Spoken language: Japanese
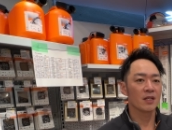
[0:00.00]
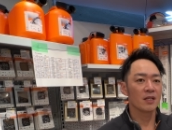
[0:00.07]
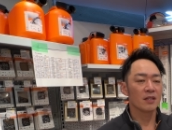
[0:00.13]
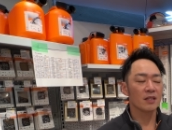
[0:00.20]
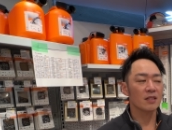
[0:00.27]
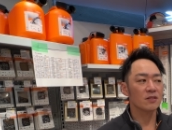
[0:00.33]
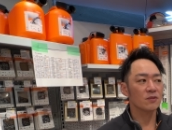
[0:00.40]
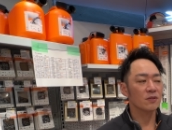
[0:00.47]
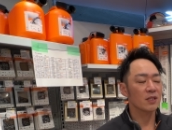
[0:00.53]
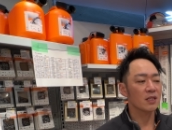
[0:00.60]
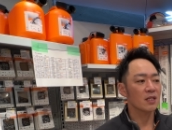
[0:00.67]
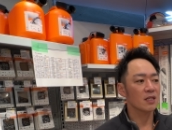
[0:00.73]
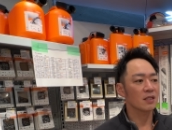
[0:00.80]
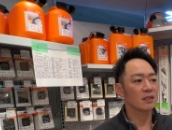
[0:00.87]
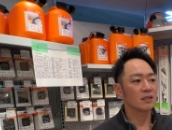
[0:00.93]
でそれ
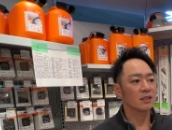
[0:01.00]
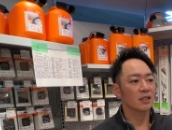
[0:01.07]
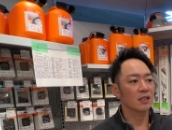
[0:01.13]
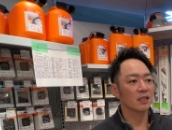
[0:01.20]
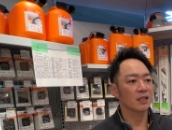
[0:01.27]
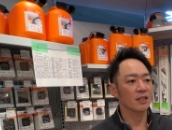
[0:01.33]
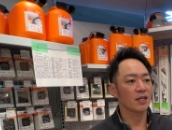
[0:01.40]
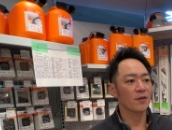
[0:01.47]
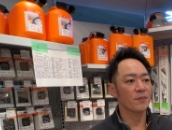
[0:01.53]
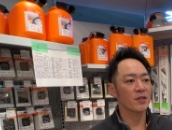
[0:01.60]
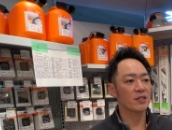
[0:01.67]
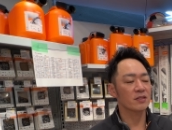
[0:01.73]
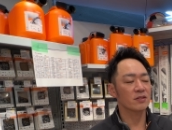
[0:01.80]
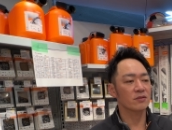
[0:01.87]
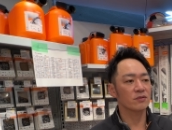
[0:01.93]
が、えー、
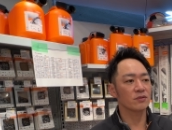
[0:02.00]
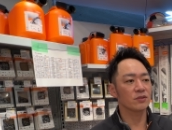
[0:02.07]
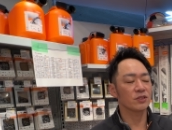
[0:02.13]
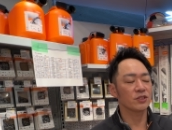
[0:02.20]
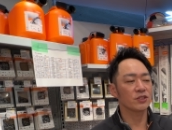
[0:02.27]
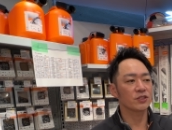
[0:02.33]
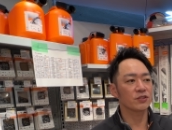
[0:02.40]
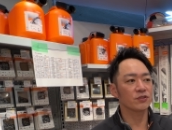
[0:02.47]
エムエスいち